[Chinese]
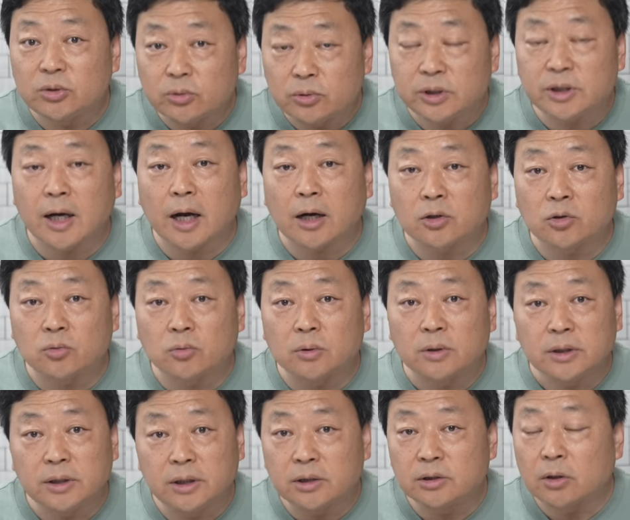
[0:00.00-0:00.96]
油下属
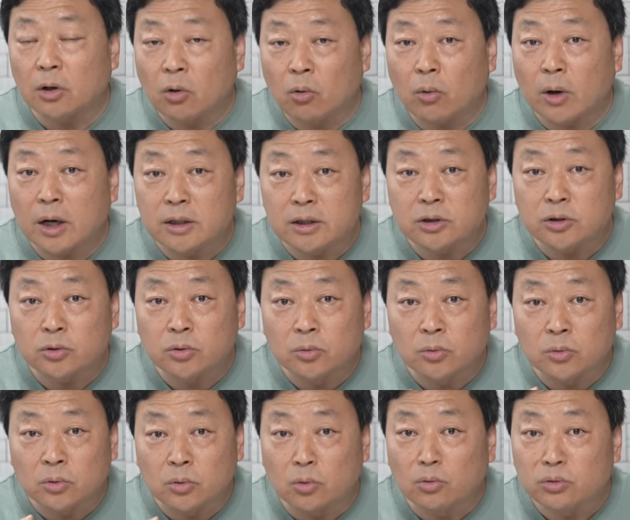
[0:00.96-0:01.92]
一个叫环
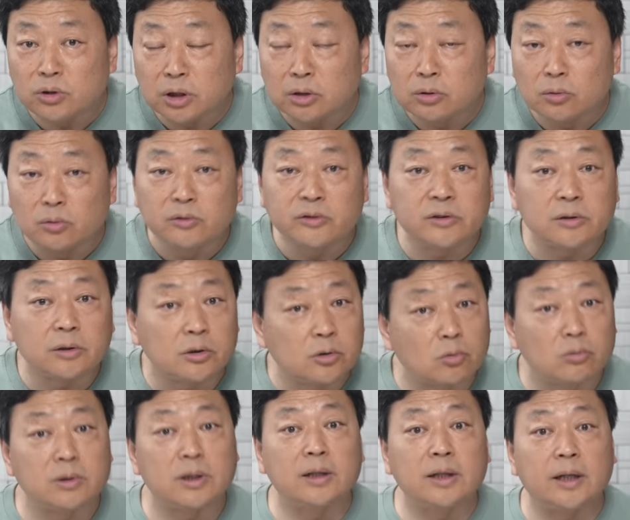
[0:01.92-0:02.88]
球工程公司的
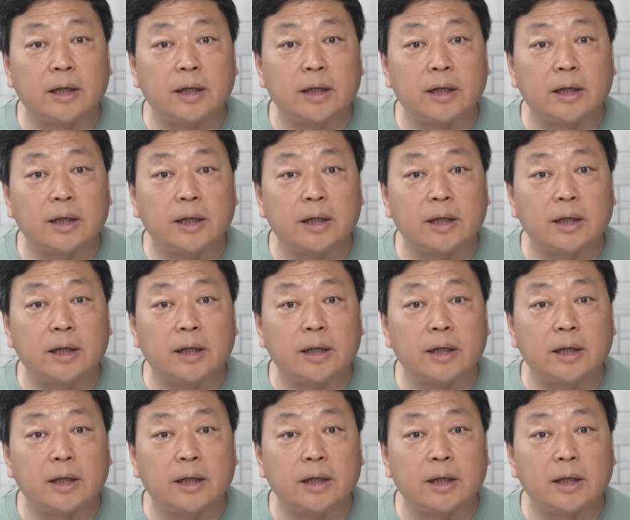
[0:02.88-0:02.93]
总经